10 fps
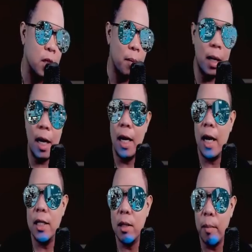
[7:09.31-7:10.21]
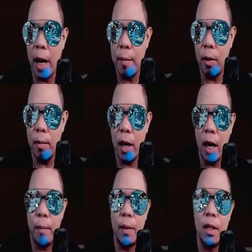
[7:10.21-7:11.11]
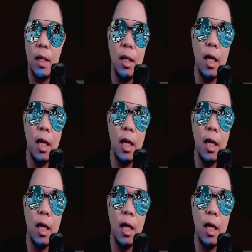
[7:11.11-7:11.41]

Di ba nakalagay sa Bible, mga kapatid,